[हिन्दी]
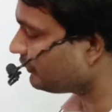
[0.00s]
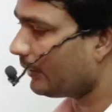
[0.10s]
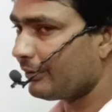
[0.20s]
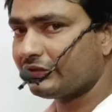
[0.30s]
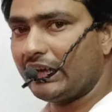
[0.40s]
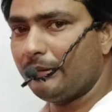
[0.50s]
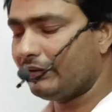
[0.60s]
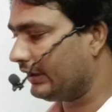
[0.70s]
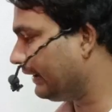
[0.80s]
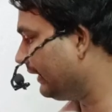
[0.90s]
कौन सा प्रिस्क्राइब
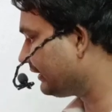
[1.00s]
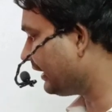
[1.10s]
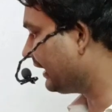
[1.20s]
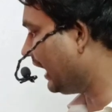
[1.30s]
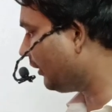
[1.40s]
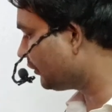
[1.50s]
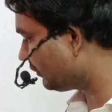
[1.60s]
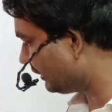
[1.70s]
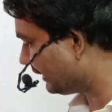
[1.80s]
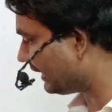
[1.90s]
करेंगे इसकी क्या डोज
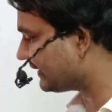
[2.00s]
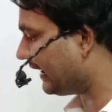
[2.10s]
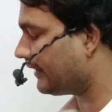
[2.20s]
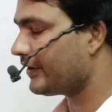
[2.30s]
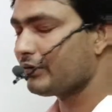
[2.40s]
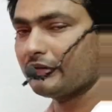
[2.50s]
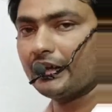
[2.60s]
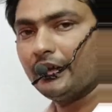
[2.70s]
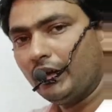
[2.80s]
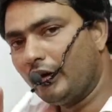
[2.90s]
होगी क्या साइड इफेक्ट होंगे
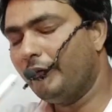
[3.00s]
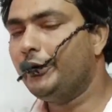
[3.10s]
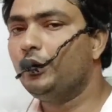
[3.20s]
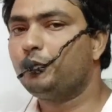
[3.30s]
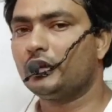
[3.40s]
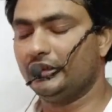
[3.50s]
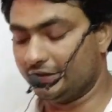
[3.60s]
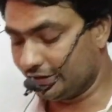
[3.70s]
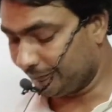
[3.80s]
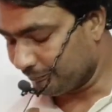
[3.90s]
वीडियो पूरा
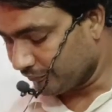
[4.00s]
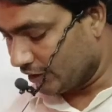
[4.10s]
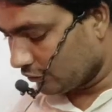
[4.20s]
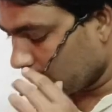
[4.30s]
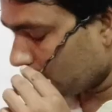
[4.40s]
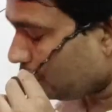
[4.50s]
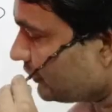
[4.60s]
देखेगा तो दोस्तों